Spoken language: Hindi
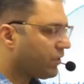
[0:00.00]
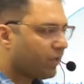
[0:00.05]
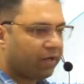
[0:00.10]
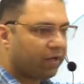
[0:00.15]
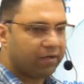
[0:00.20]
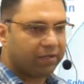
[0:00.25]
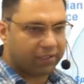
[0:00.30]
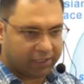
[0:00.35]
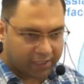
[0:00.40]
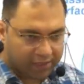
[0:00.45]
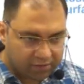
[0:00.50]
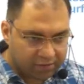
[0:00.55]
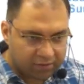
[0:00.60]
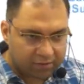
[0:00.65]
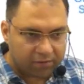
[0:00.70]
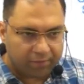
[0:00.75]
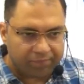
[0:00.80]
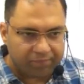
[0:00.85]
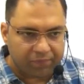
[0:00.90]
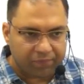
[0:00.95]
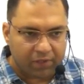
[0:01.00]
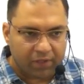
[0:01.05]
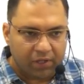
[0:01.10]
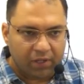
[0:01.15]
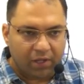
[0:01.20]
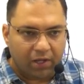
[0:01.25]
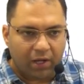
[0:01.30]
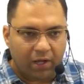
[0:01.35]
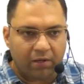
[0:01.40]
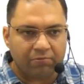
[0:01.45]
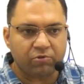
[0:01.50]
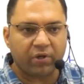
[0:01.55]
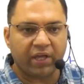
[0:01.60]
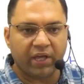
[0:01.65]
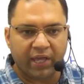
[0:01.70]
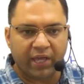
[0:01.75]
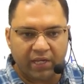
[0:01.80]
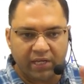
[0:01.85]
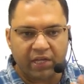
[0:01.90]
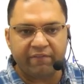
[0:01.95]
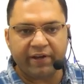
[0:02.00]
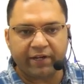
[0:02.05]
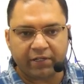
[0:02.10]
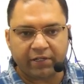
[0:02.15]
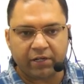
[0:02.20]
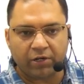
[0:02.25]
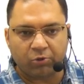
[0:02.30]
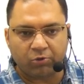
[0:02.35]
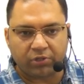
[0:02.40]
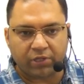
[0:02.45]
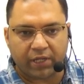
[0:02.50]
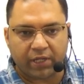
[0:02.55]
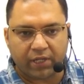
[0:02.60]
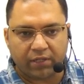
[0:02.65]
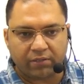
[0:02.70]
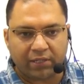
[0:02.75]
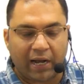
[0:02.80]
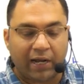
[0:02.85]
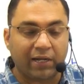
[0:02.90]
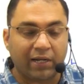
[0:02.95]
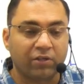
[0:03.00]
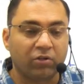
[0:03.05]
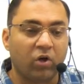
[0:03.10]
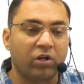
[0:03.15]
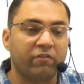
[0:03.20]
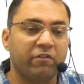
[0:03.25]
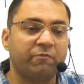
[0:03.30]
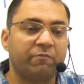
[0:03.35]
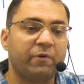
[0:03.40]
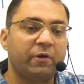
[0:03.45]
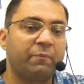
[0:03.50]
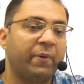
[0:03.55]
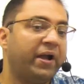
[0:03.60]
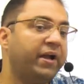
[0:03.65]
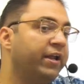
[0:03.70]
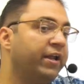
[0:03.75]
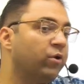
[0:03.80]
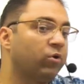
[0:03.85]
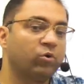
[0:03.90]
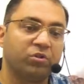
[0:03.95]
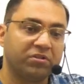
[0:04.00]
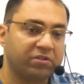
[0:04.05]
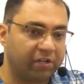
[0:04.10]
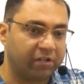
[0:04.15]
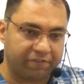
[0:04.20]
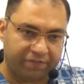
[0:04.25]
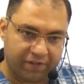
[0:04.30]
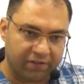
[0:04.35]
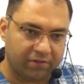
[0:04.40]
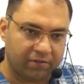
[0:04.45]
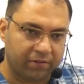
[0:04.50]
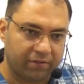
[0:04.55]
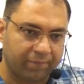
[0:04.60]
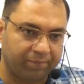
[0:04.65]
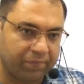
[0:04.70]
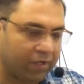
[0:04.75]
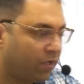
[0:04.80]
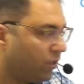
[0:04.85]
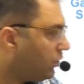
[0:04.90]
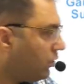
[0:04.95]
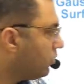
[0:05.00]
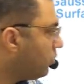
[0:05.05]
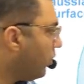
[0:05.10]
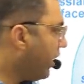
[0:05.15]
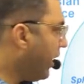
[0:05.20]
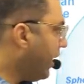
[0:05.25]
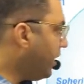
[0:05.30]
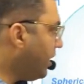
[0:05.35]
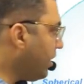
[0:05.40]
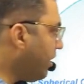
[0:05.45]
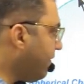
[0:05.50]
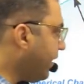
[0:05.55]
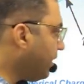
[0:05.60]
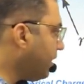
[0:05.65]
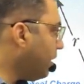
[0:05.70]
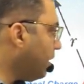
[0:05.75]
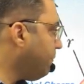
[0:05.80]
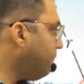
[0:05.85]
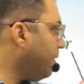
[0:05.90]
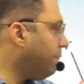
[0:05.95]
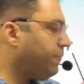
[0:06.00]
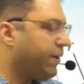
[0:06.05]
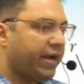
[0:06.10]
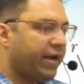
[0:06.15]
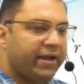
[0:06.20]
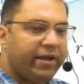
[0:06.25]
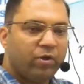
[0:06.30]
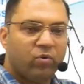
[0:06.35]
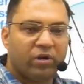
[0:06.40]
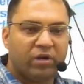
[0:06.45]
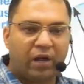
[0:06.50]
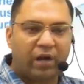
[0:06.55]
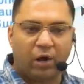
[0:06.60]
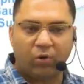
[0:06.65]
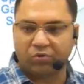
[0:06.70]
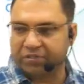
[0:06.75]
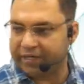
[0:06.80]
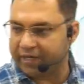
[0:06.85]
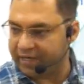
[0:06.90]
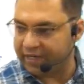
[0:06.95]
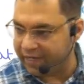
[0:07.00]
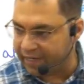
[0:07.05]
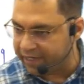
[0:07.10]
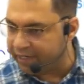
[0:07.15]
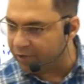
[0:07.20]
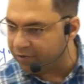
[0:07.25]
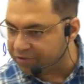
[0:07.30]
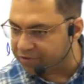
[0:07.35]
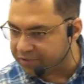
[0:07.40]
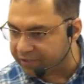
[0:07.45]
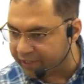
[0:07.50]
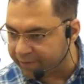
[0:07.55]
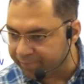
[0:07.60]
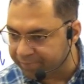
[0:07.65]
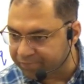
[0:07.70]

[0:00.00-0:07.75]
डीएस अब जो एरिया वेक्टर होता है दैट इज ऑलवेज परपेंडिकुलर टू सरफेस तो एरिया वेक्टर परपेंडिकुलर आउटसाइड ले लिया उसने